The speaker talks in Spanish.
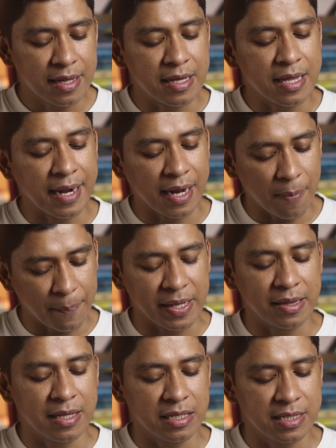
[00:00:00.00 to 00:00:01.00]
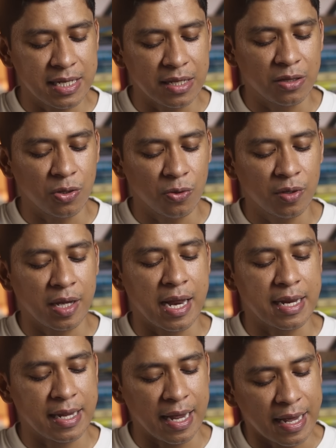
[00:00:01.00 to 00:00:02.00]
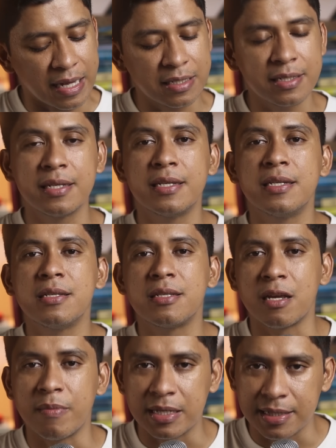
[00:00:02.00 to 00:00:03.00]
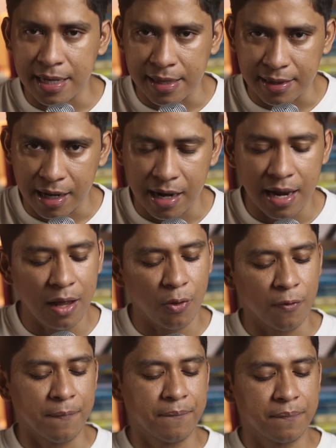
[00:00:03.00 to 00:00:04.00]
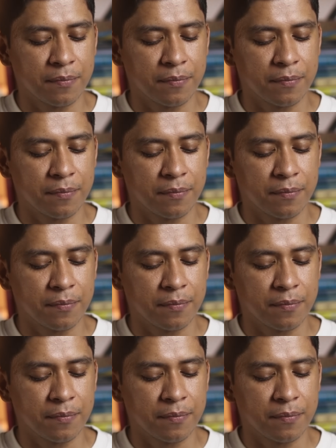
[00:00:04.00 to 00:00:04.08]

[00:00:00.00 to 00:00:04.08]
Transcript: y de repente siento que el que es se me sienta al lado.